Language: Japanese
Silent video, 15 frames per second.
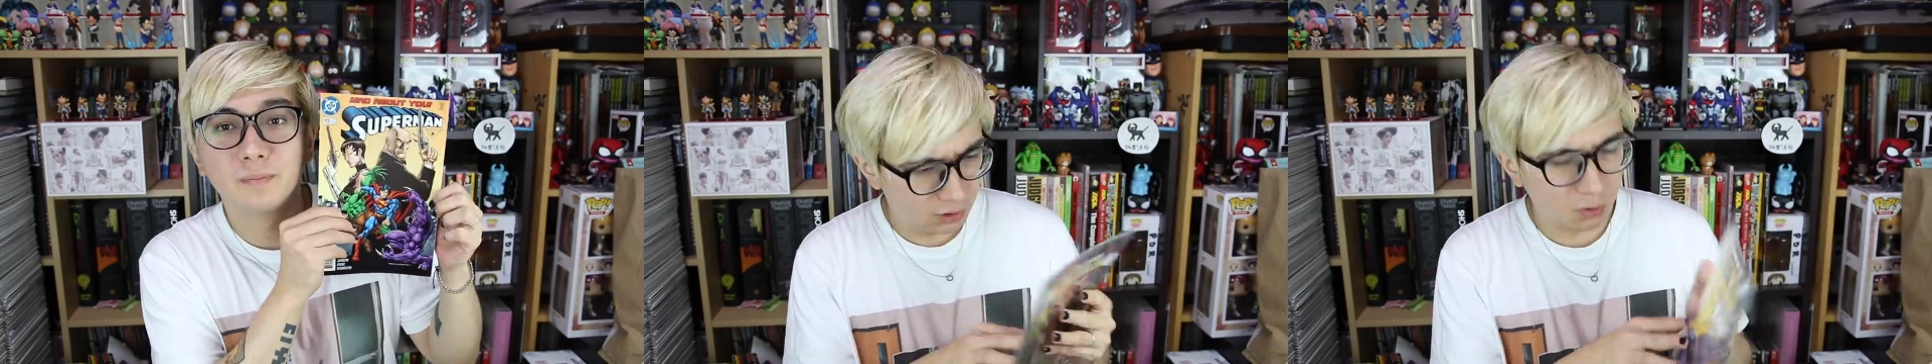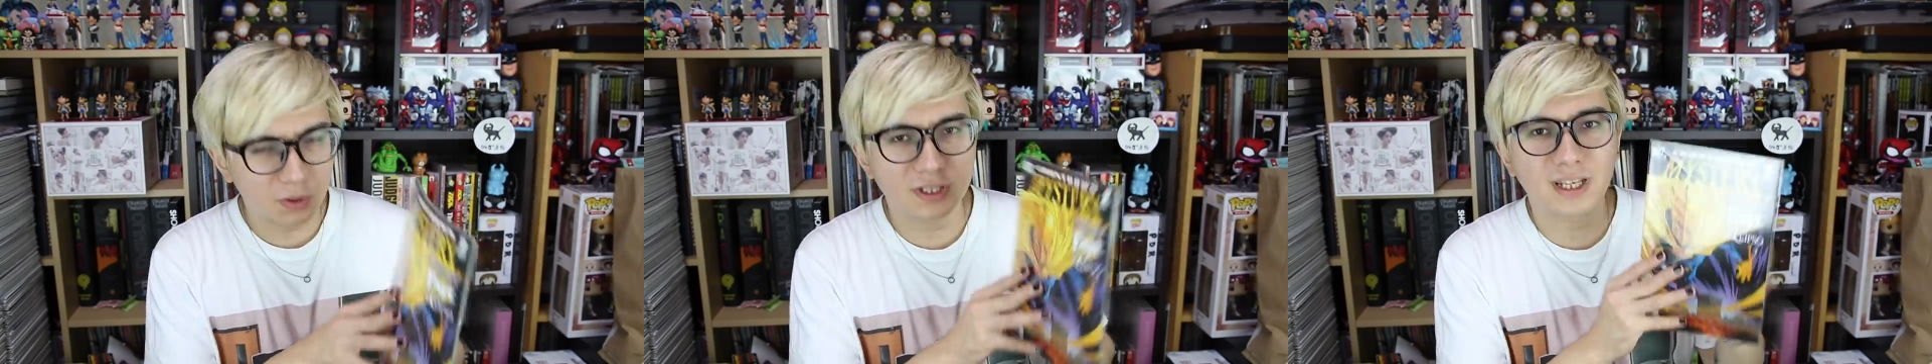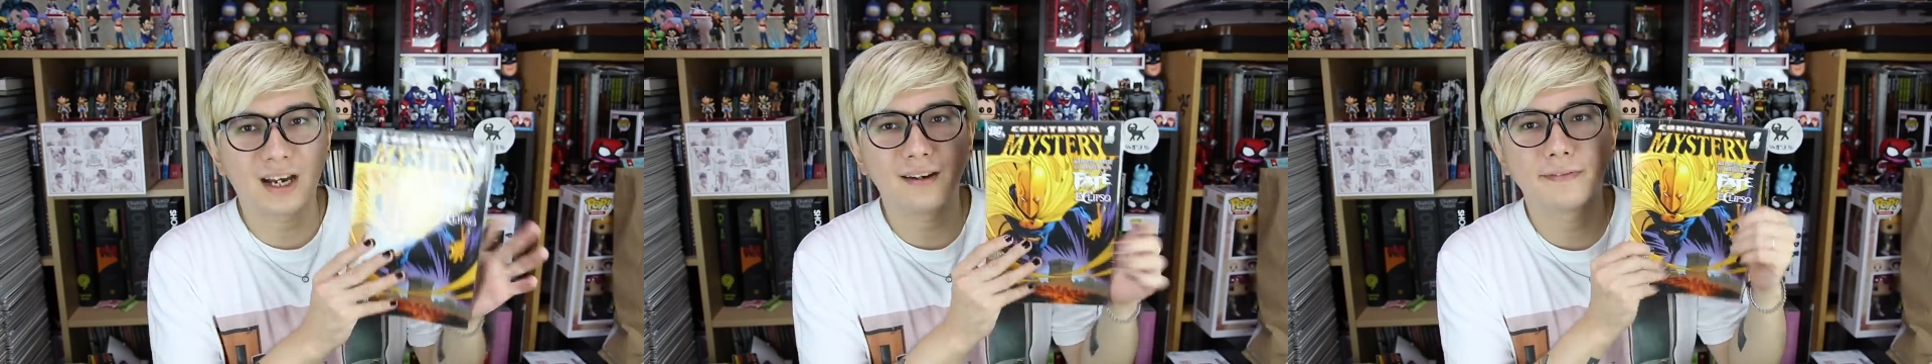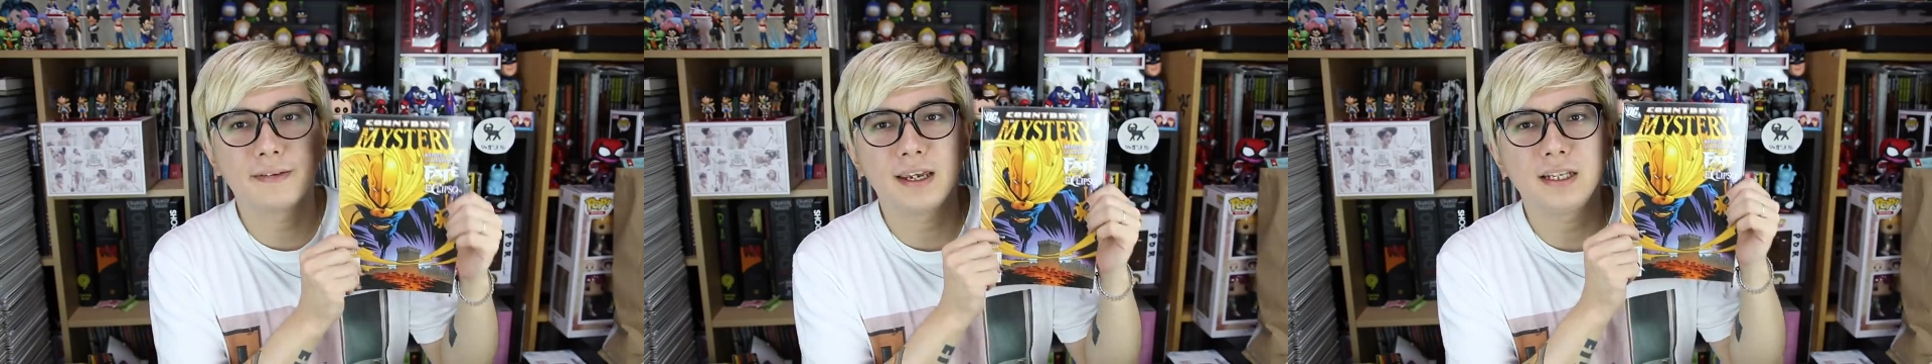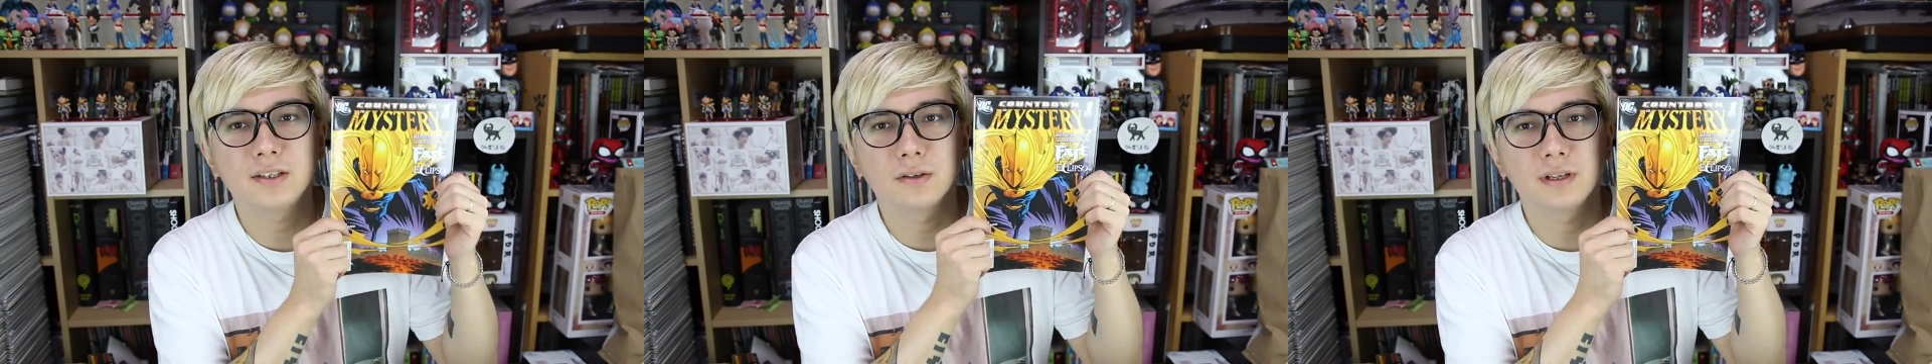
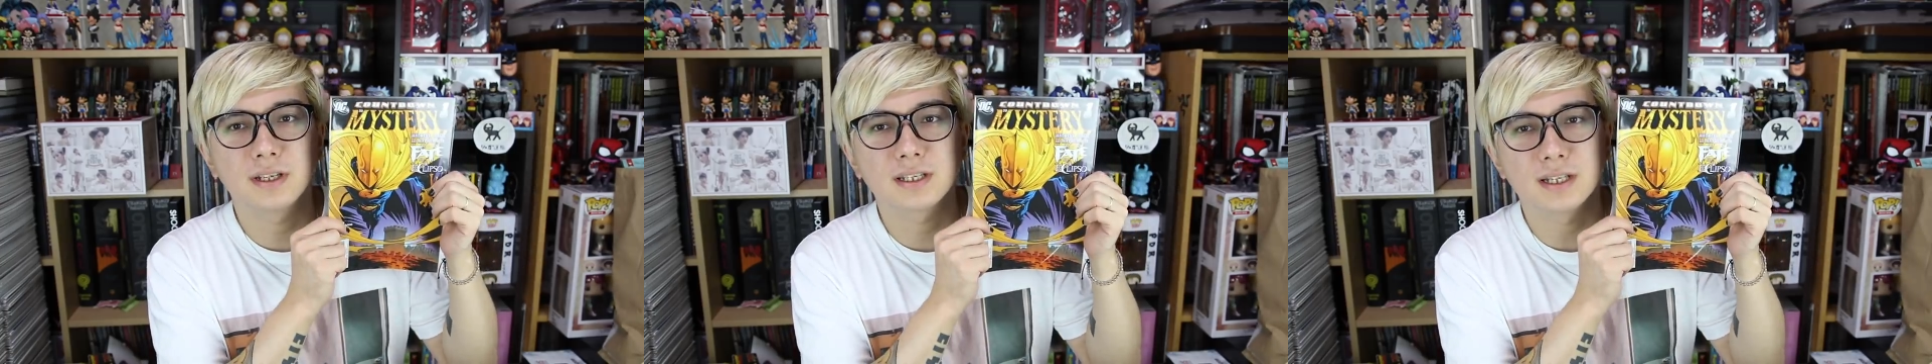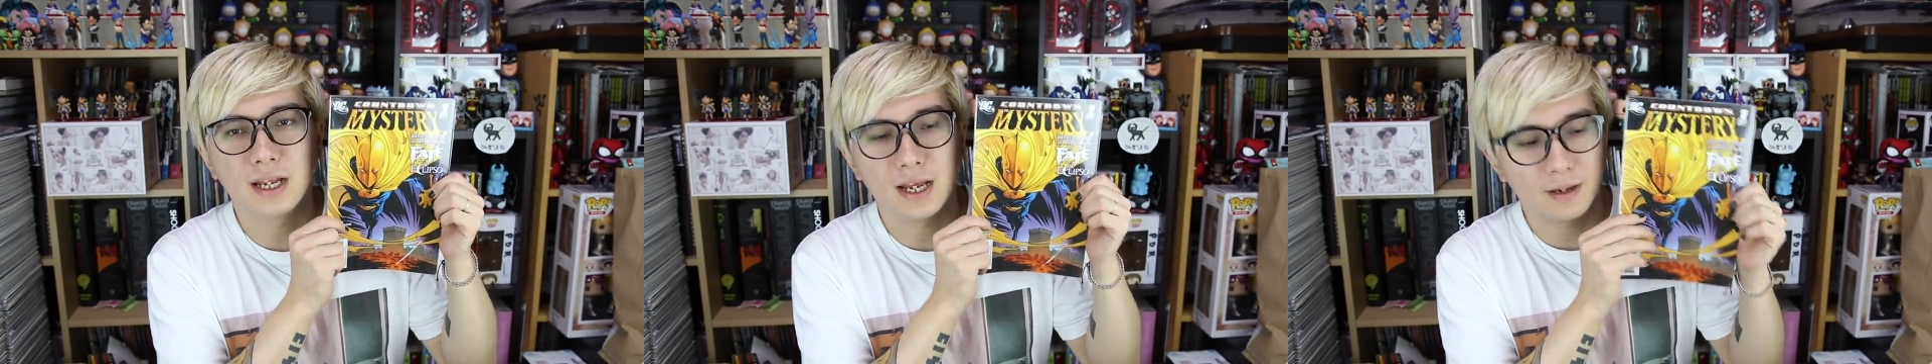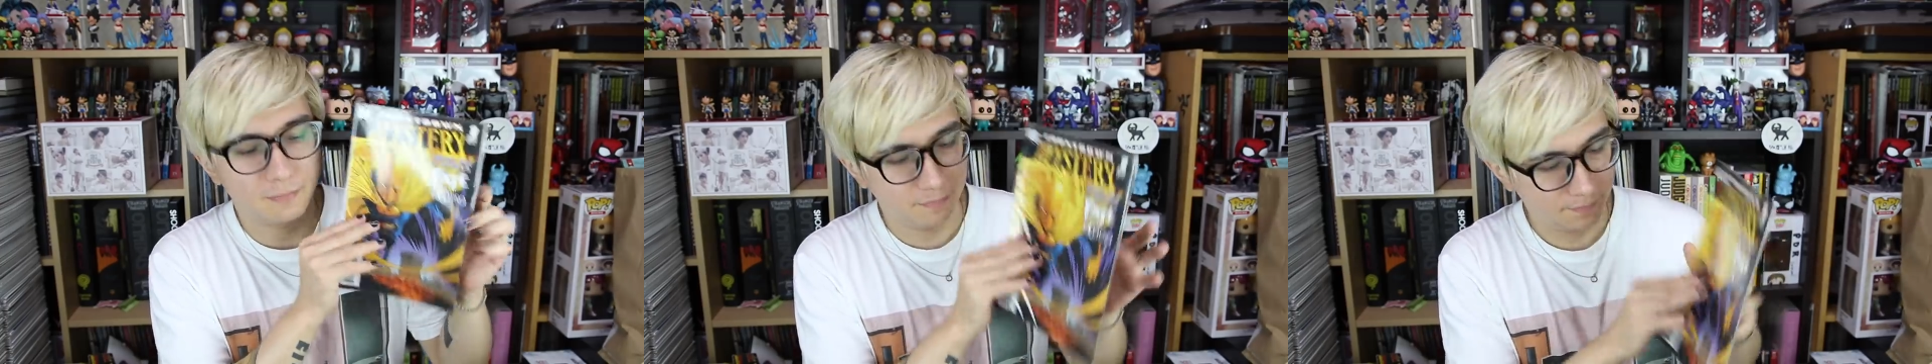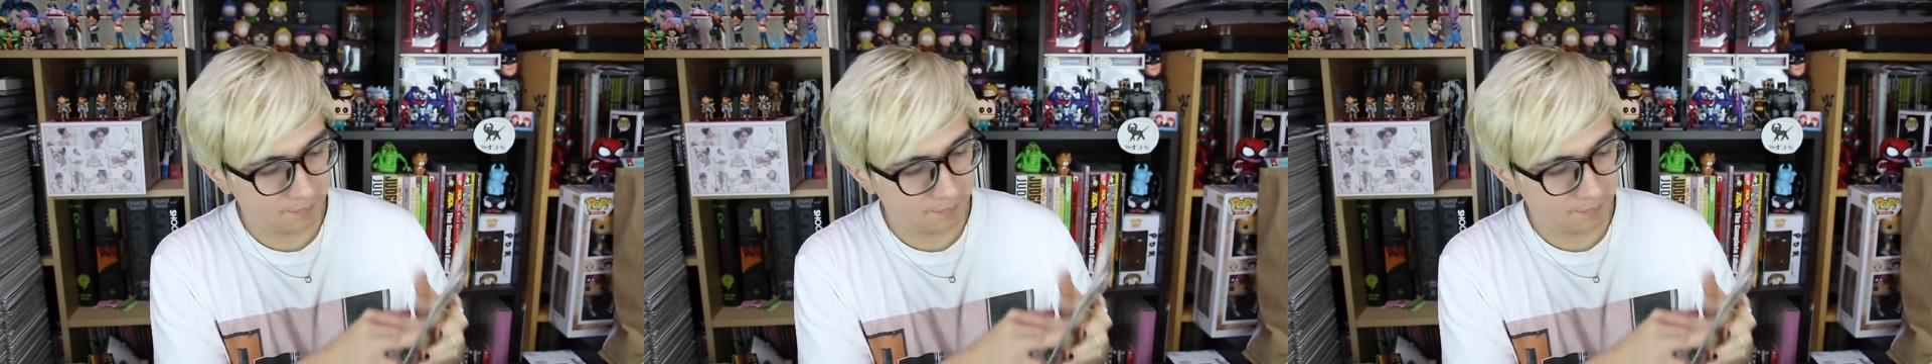ドクター・フェイトですね。